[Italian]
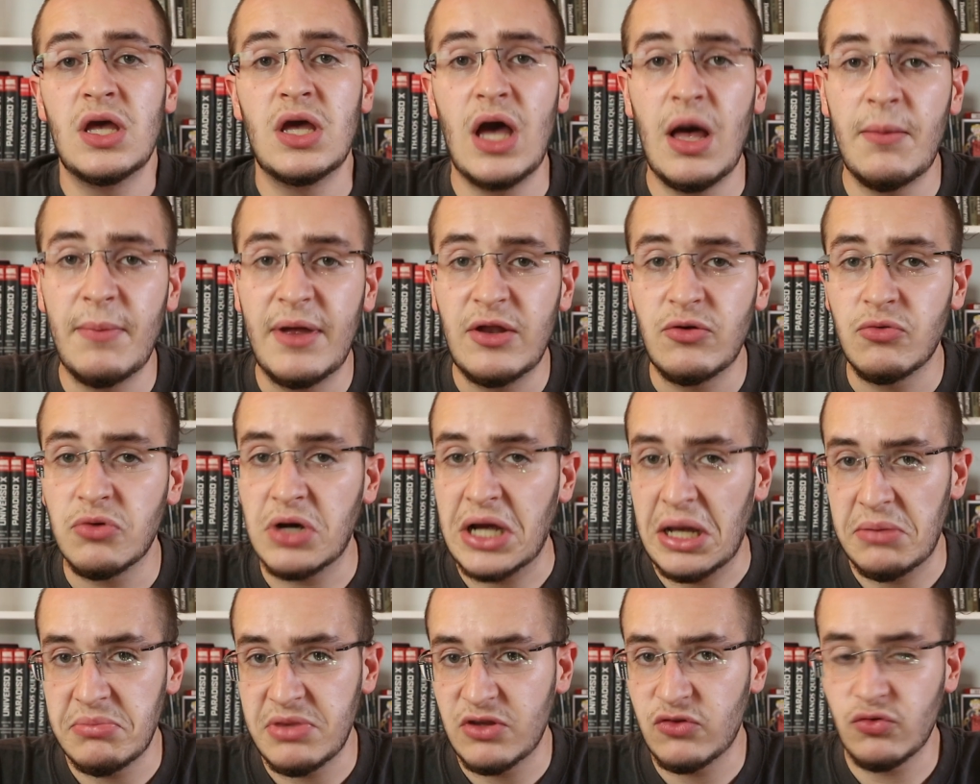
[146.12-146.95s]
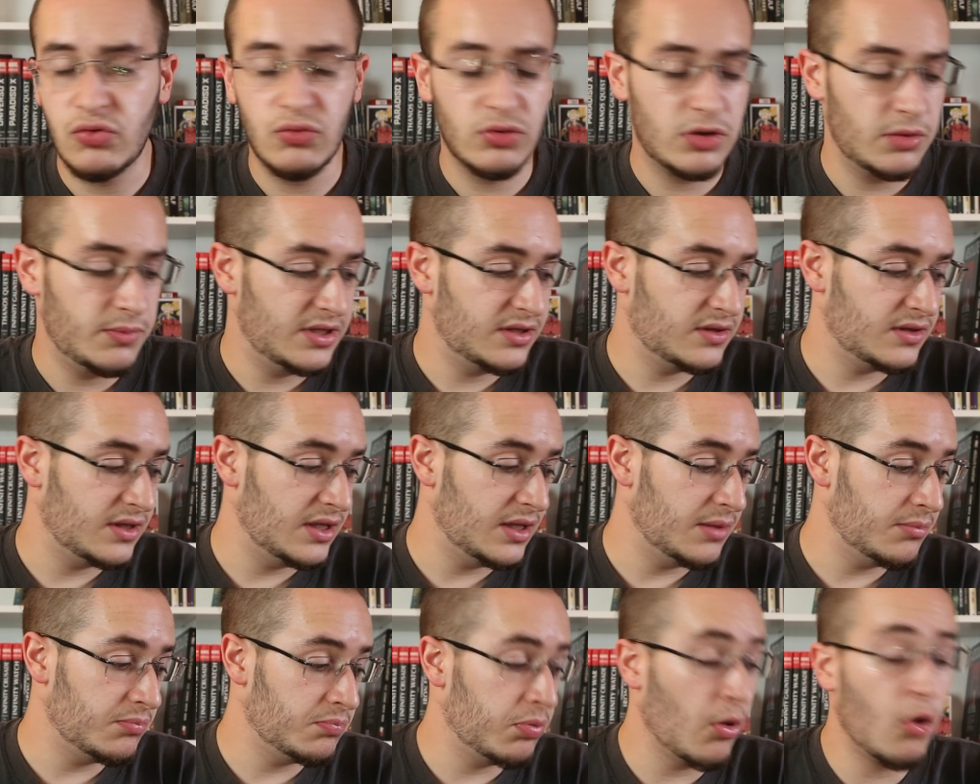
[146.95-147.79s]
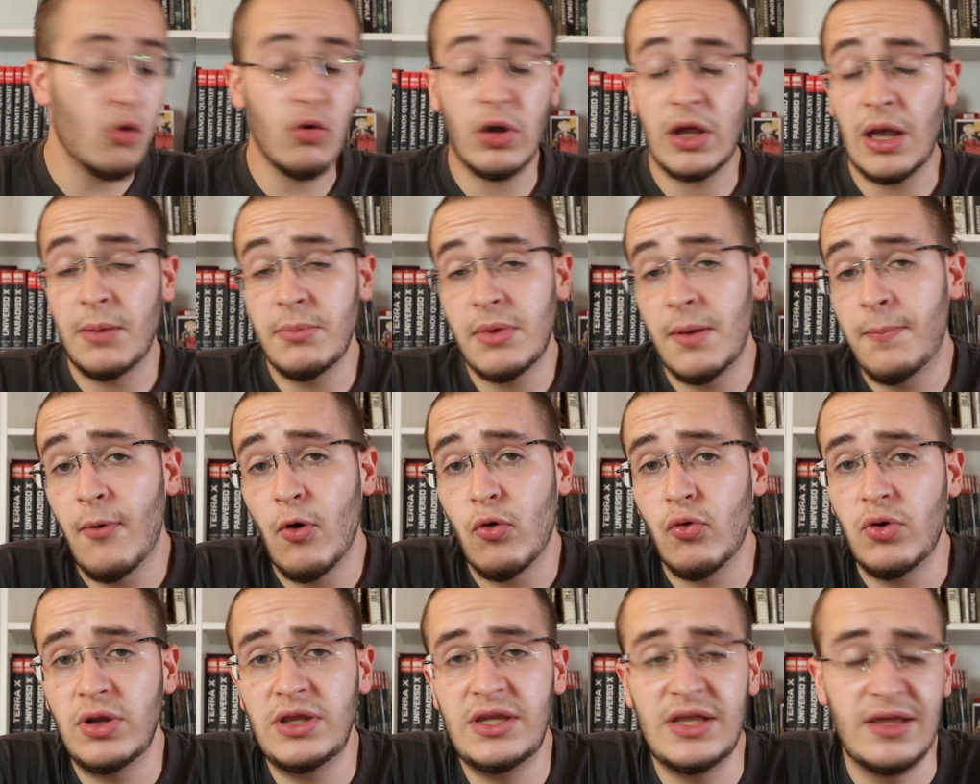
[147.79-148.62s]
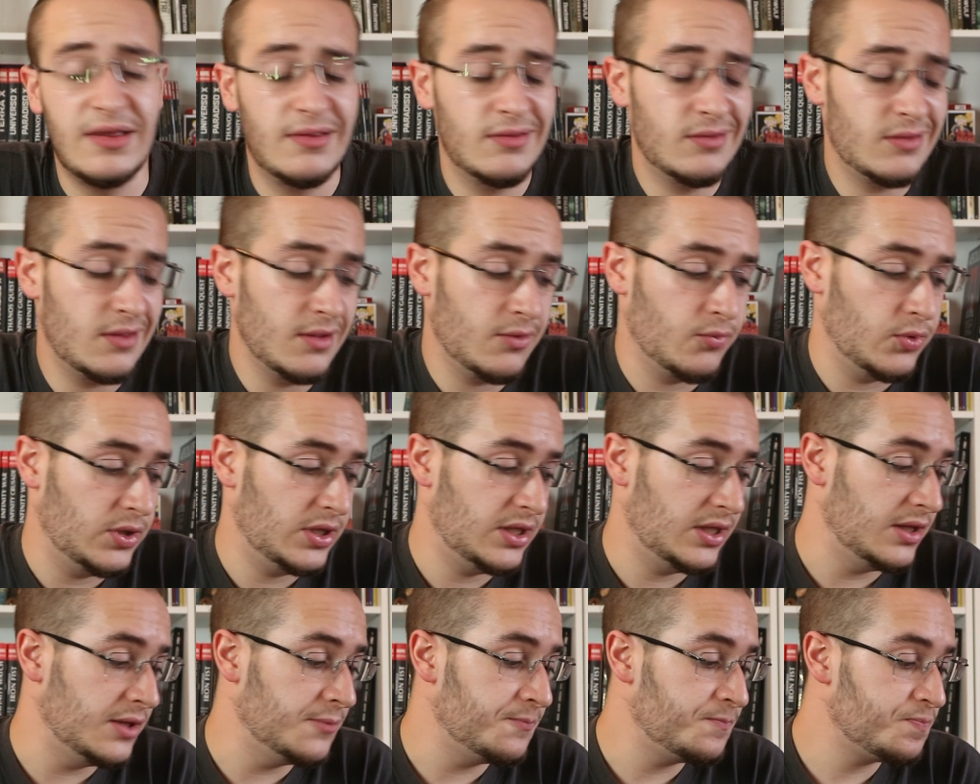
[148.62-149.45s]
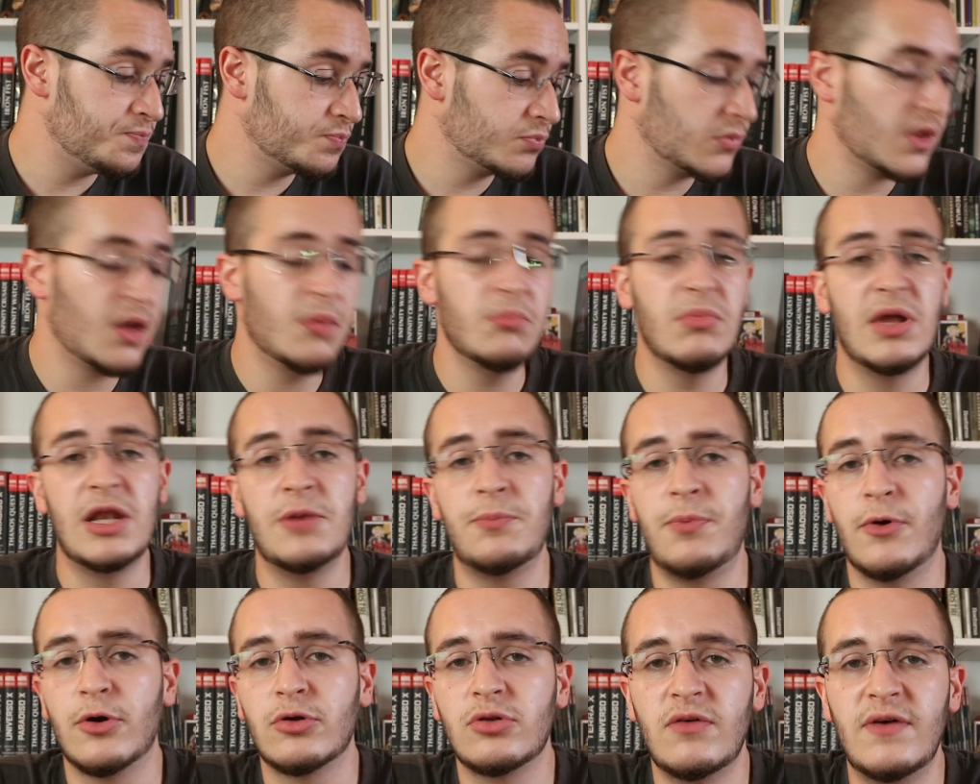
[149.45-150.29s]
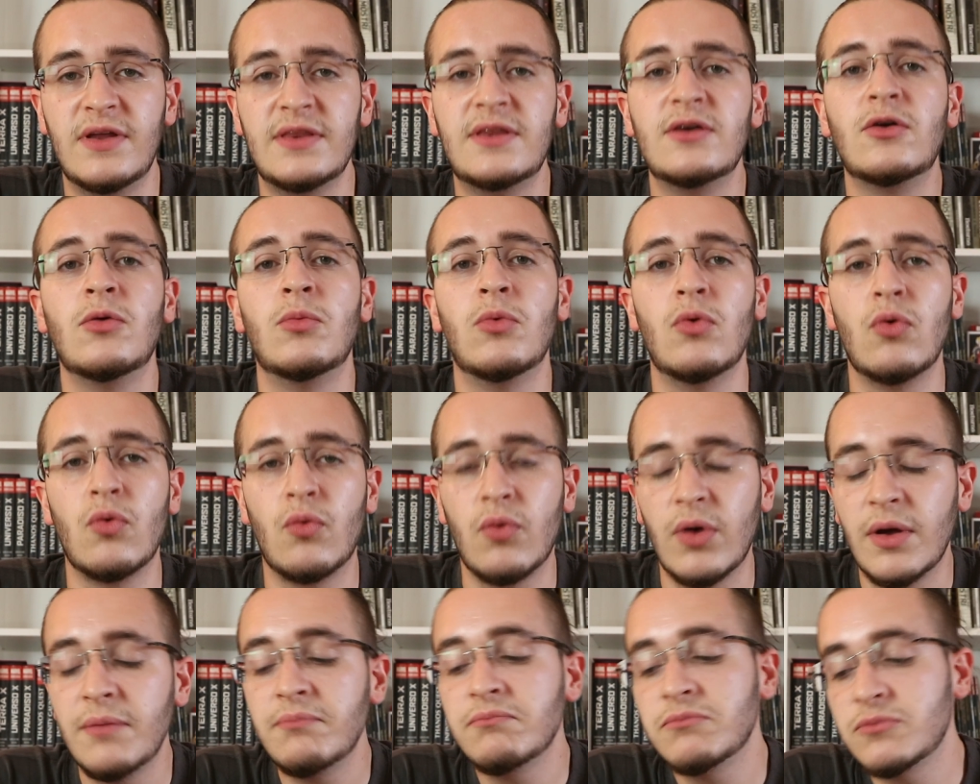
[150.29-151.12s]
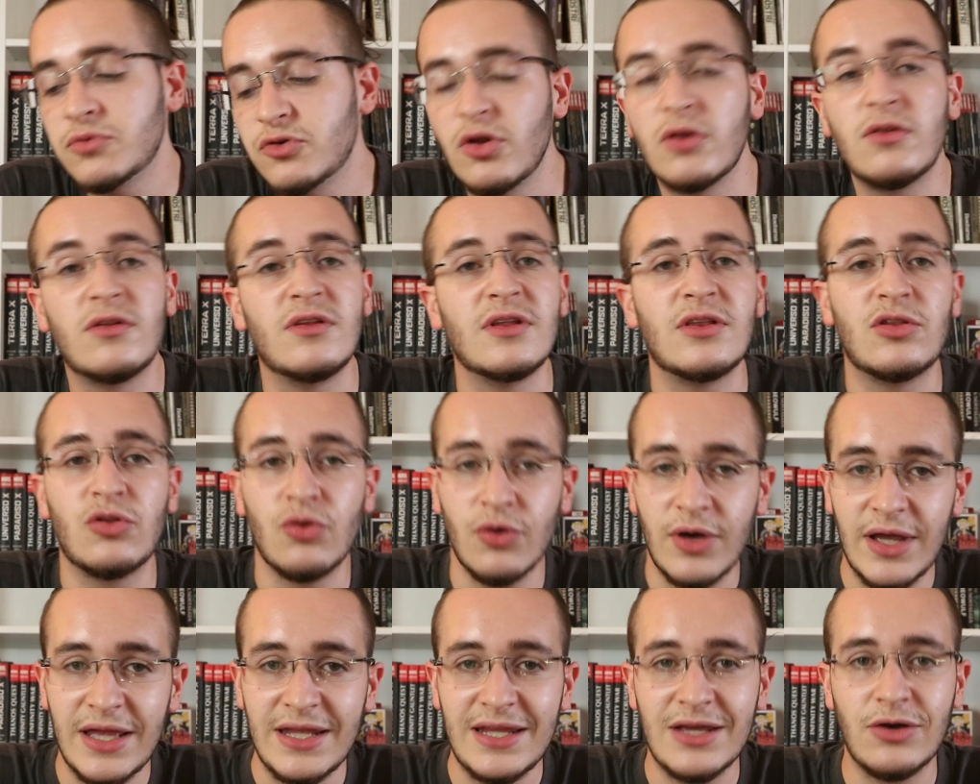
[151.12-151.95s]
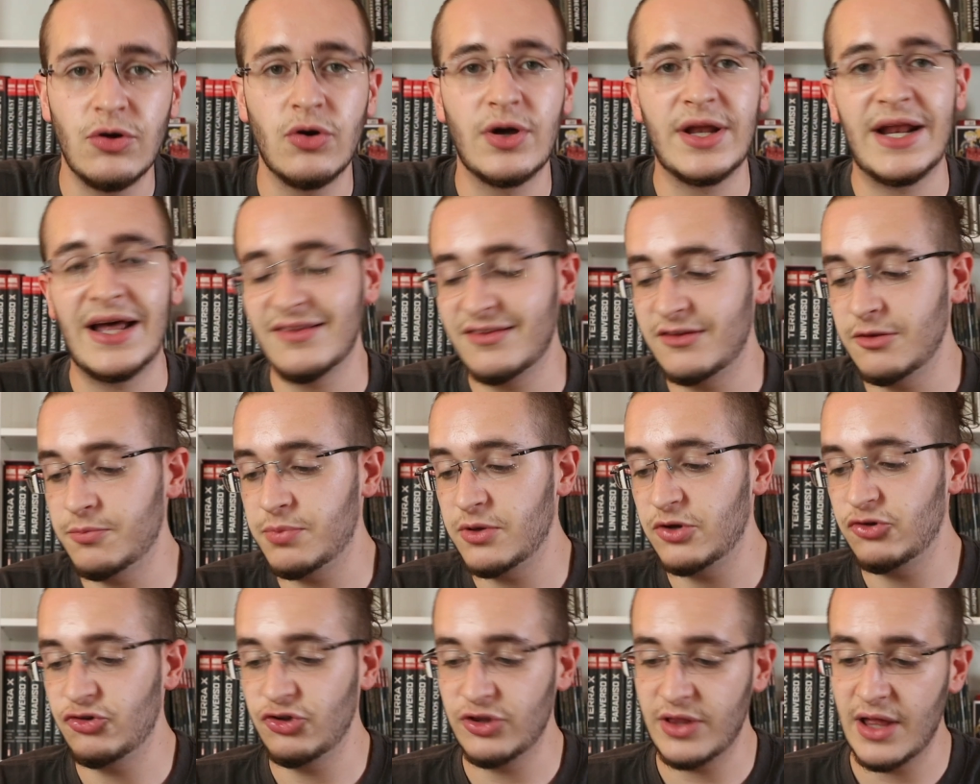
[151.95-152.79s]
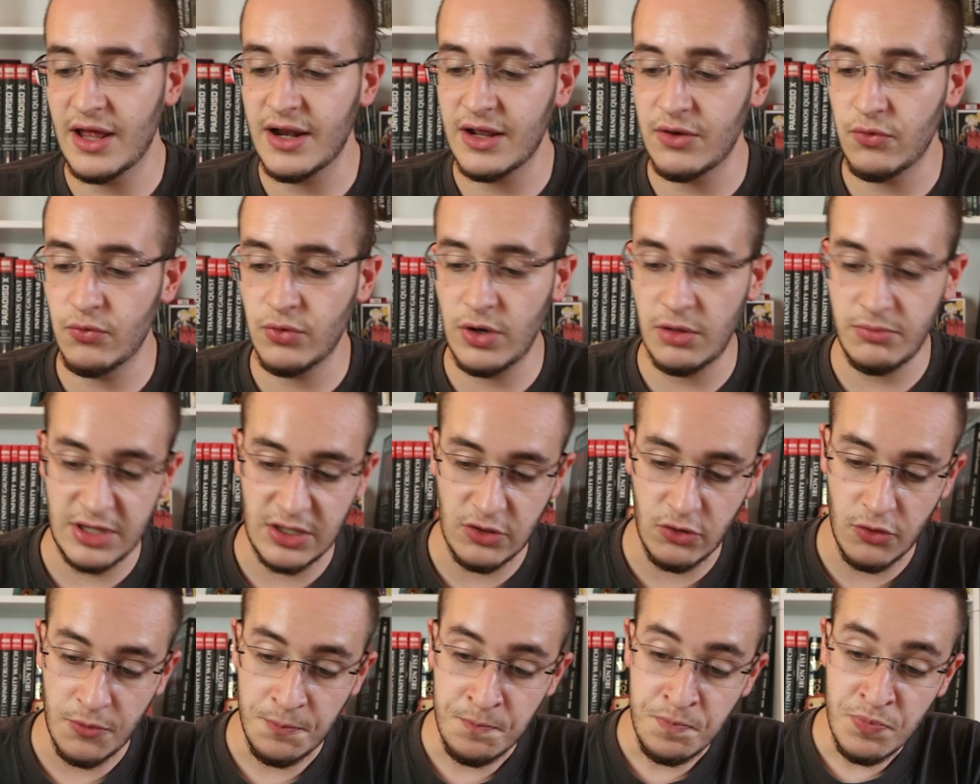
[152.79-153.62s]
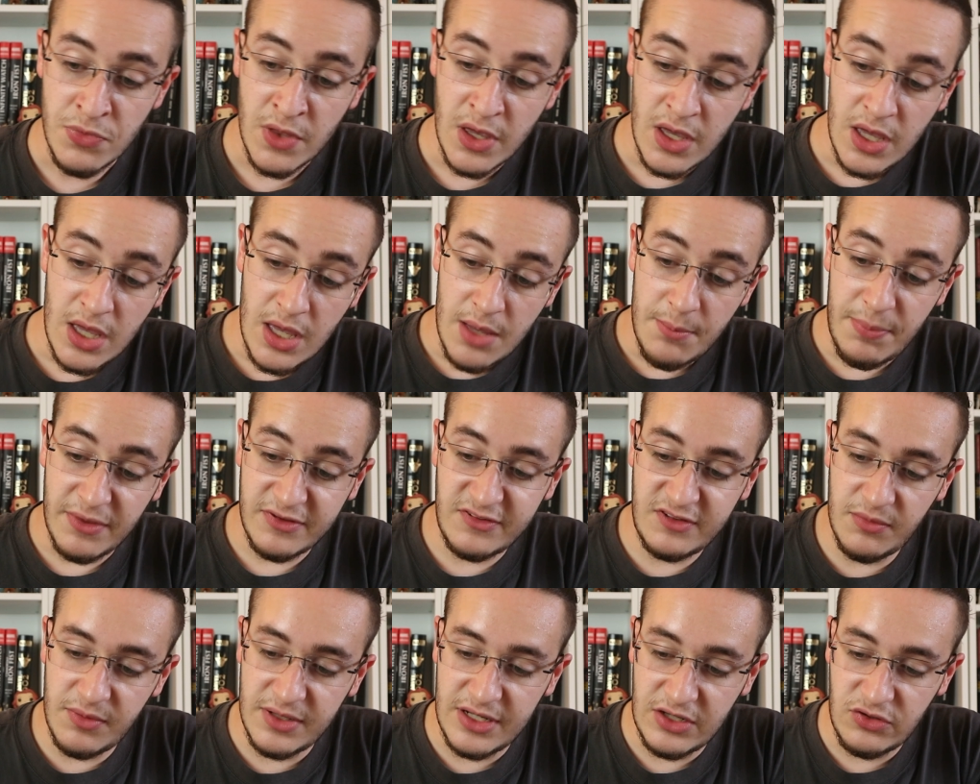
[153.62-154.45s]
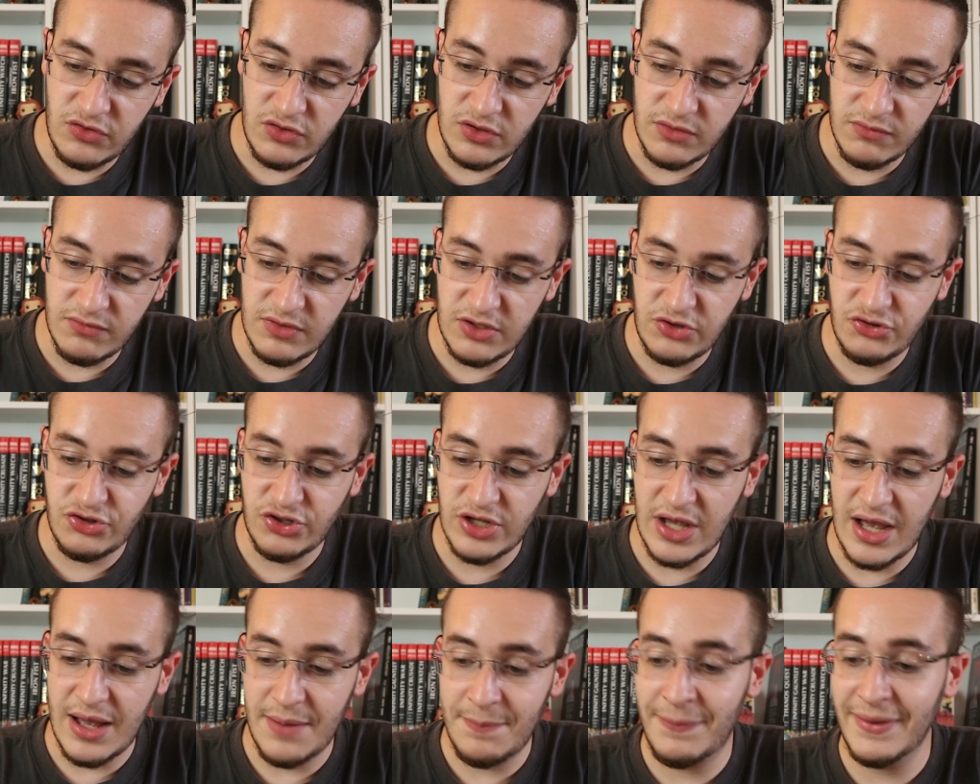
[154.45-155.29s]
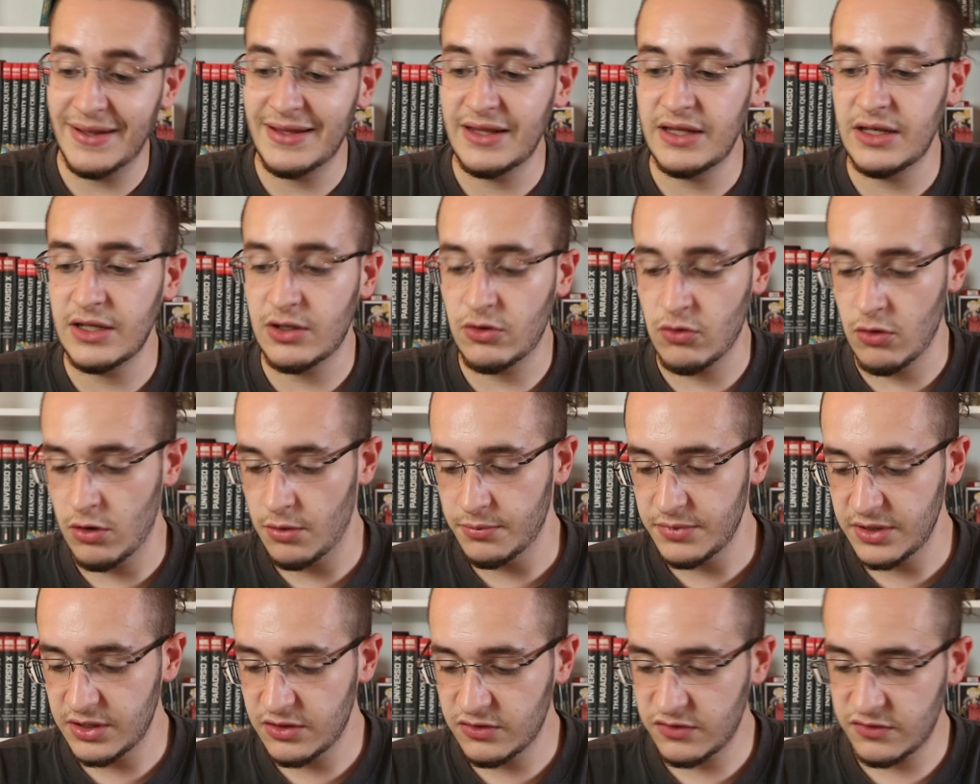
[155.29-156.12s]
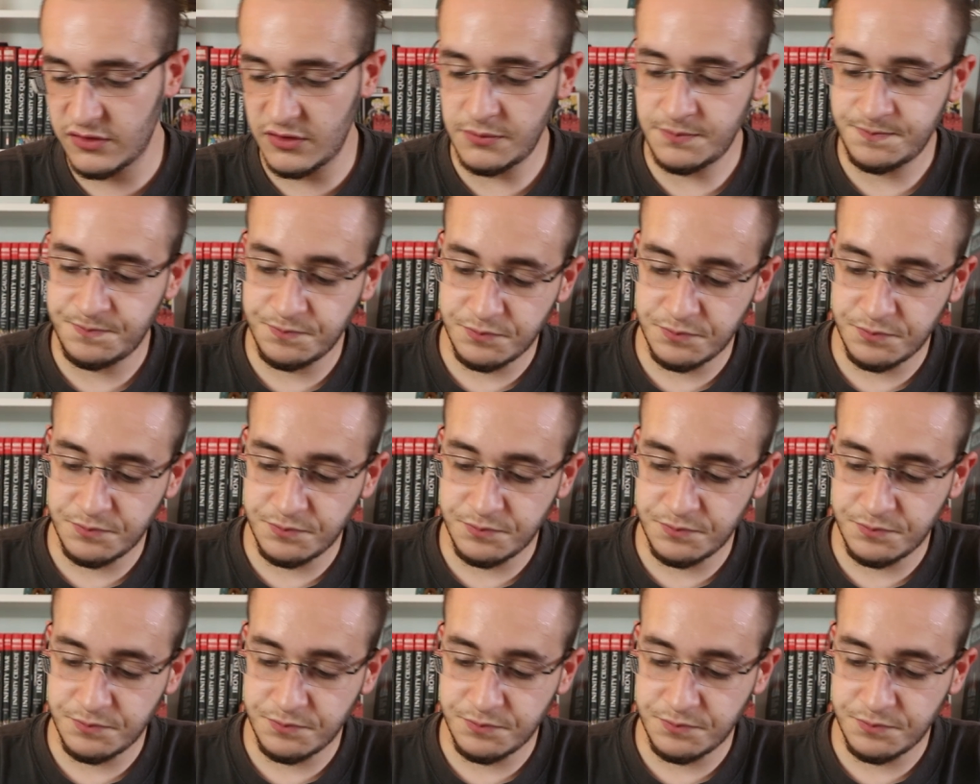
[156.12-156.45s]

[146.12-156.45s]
a me non cambia assolutamente poco, cambia poco e niente quindi me li porto avanti comunque, sto zitto e dico grazie per citare un amico. Passiamo adesso invece a Panini Comics,